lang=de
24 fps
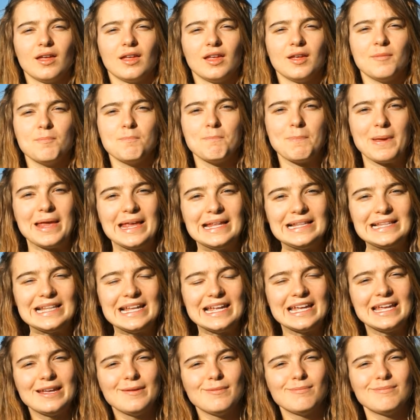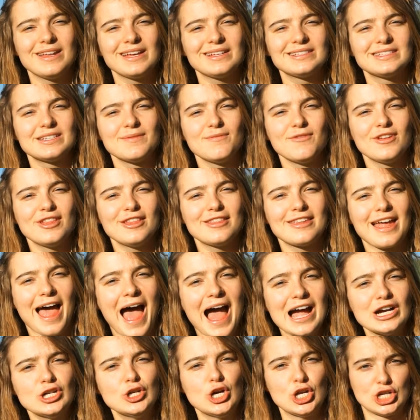in Bethlehem liegt im Winter
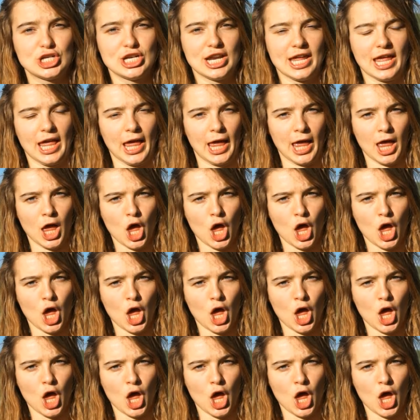auch kein Schnee.